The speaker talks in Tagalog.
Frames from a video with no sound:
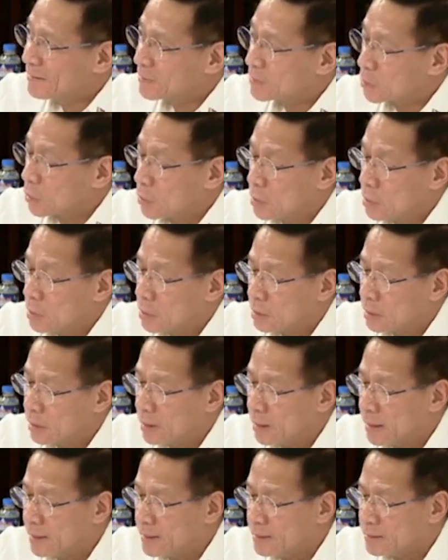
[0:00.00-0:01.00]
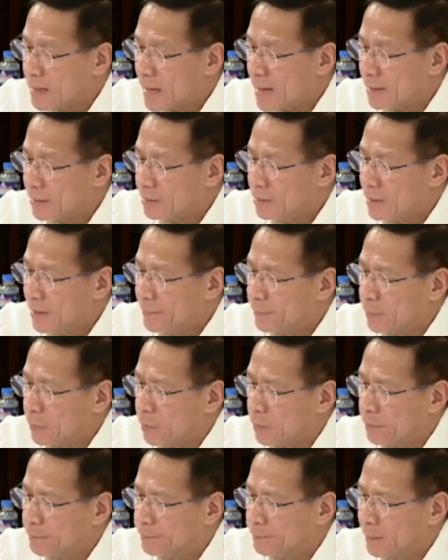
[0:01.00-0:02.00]
So, ang sa akin lang
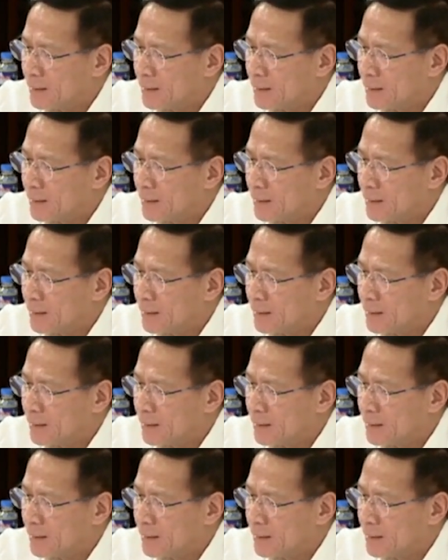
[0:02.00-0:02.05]
po,